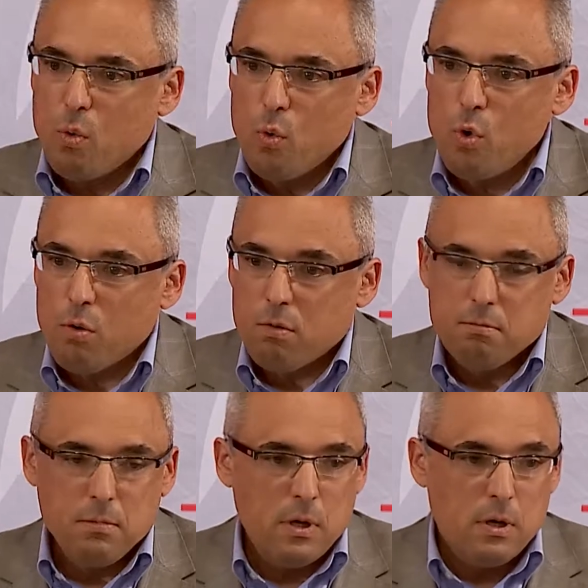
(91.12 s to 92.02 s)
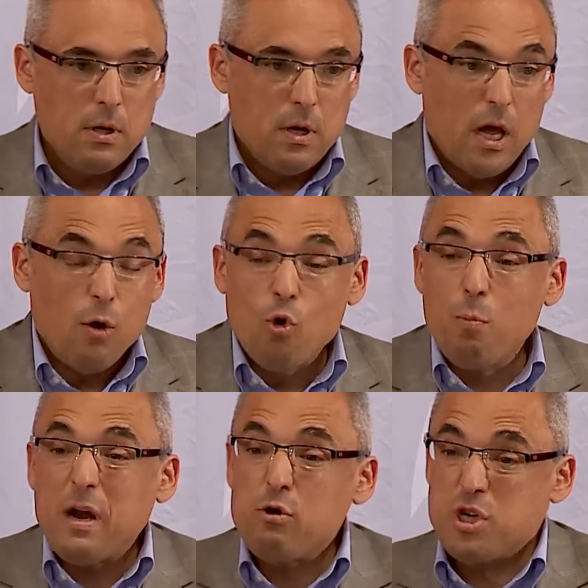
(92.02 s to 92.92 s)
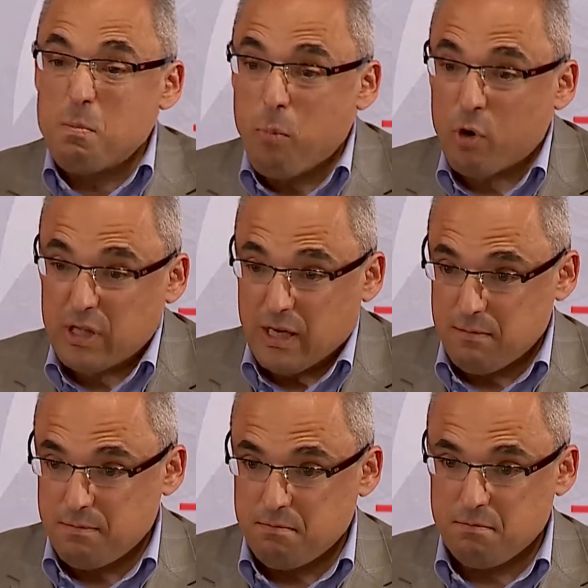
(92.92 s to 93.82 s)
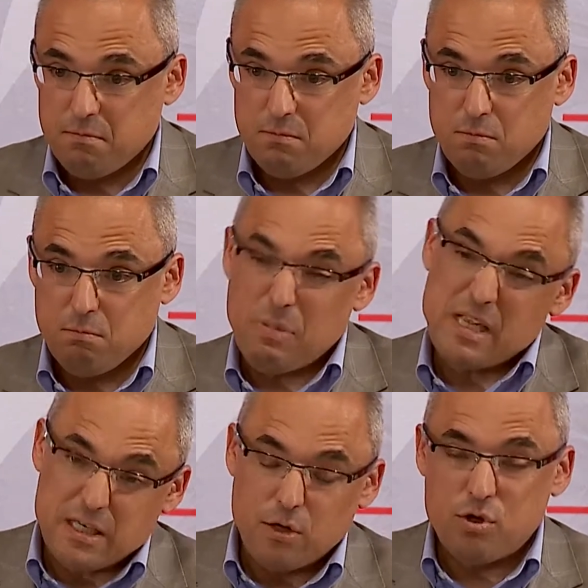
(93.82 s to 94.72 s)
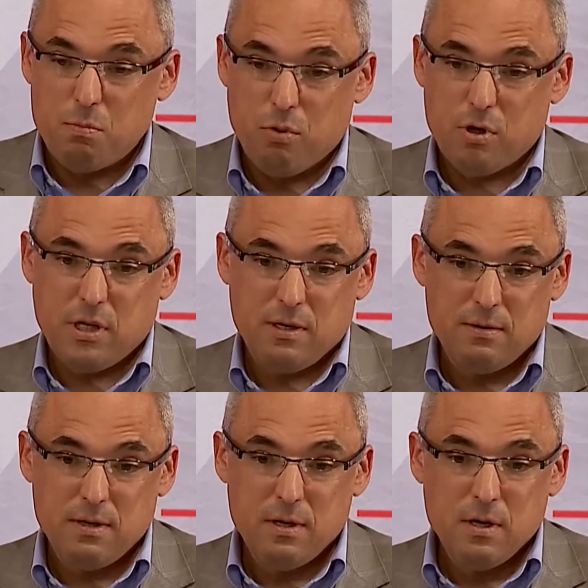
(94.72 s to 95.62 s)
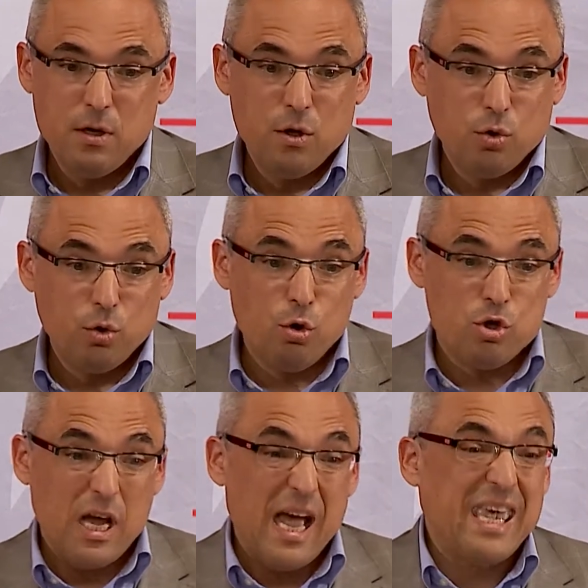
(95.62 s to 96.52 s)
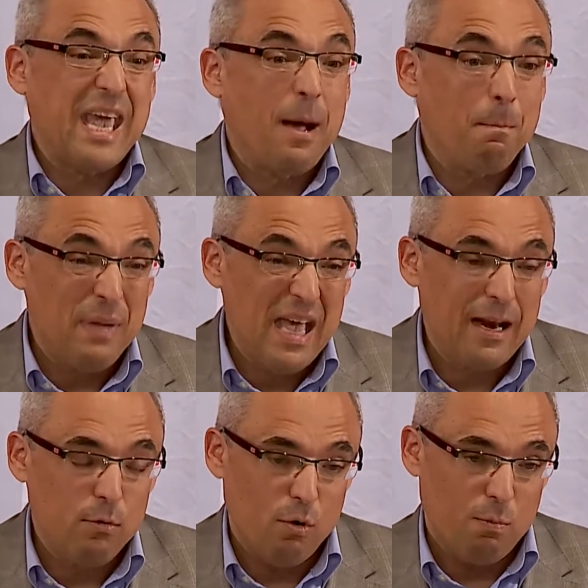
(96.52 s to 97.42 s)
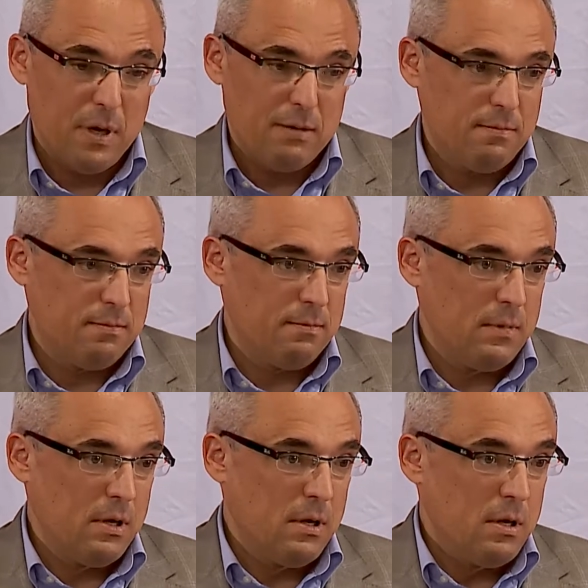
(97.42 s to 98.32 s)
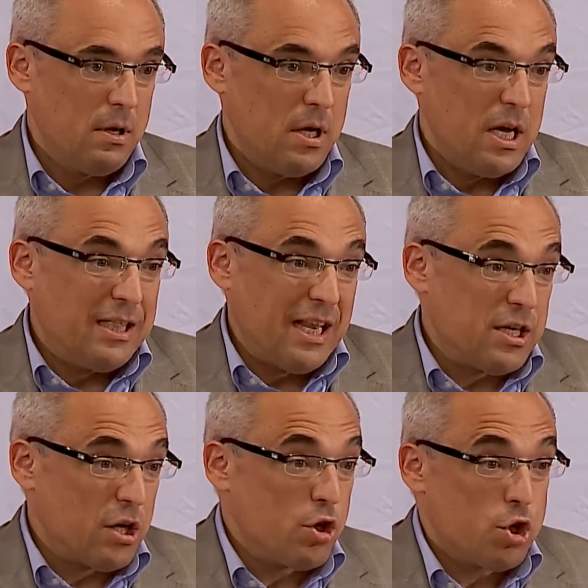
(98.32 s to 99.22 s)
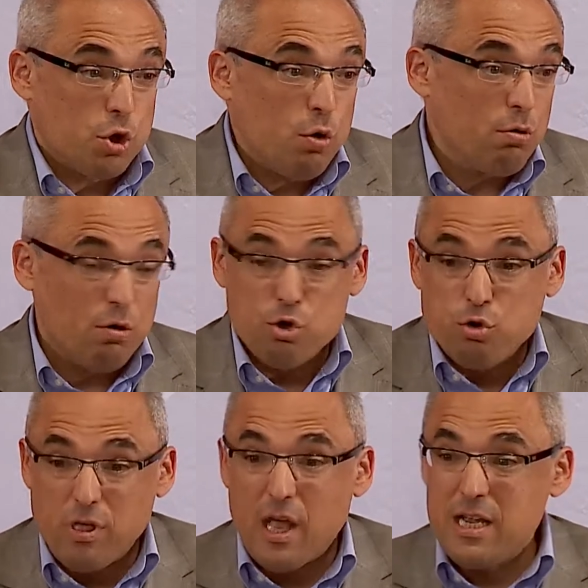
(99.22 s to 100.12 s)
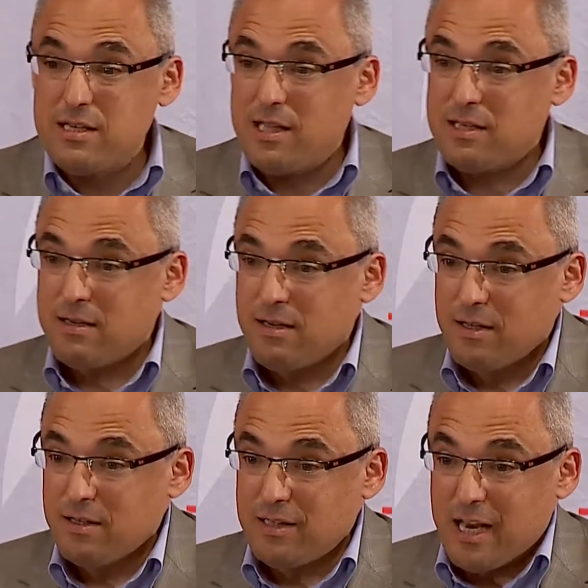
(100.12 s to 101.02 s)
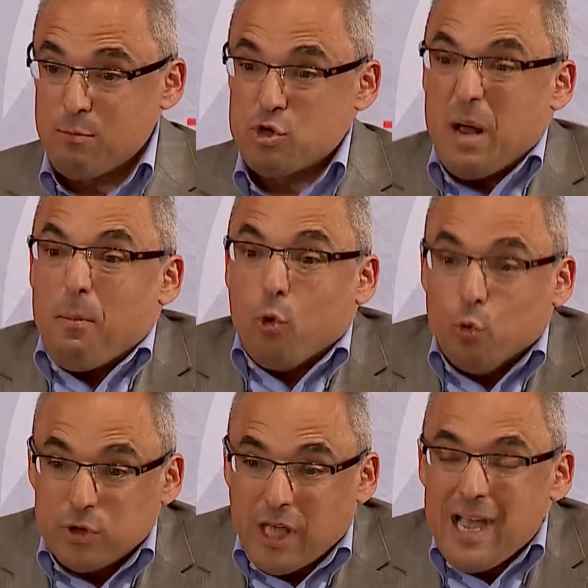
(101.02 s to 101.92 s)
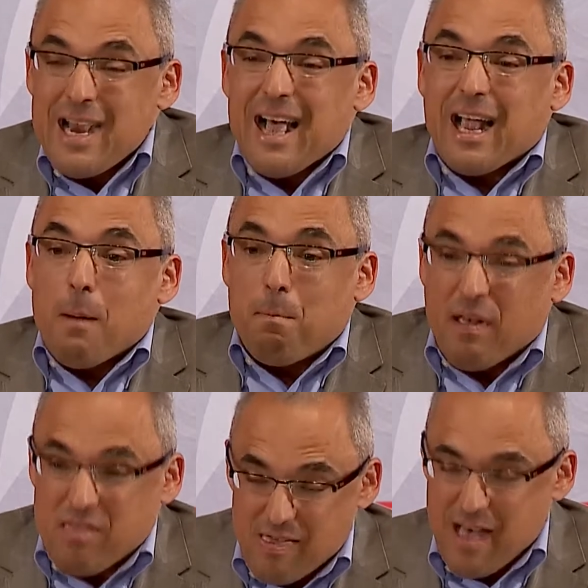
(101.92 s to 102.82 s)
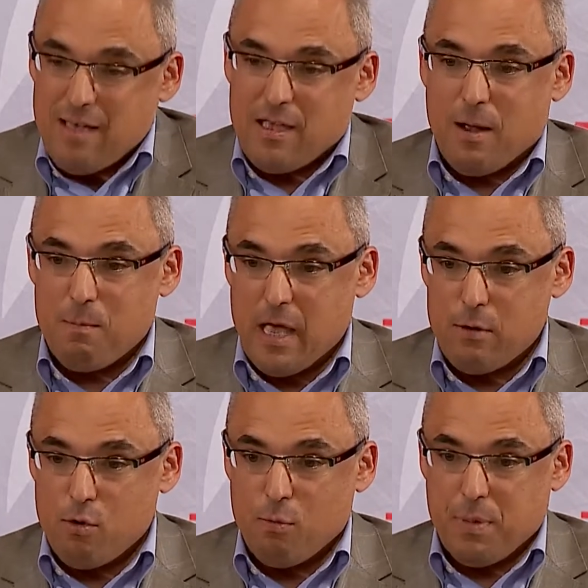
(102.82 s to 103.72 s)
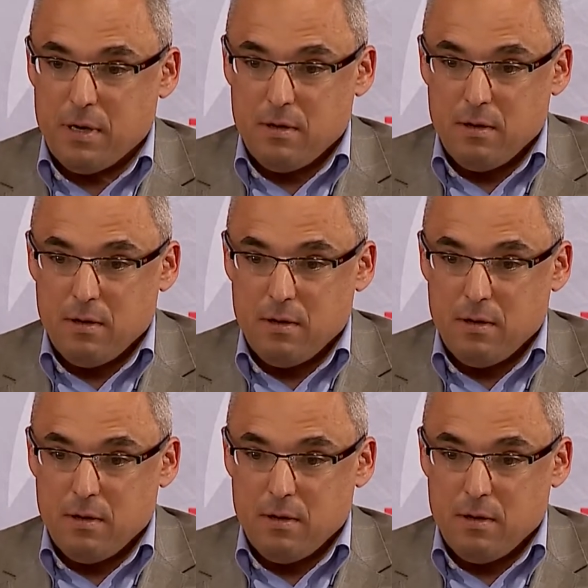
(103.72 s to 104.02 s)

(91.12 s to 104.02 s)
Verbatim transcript: Uno, Europa nos importa. Vaya si nos importa. Dos, hay que cambiar Europa. Y tres, solo los socialistas tenemos la voluntad y la capacidad de cambiar Europa.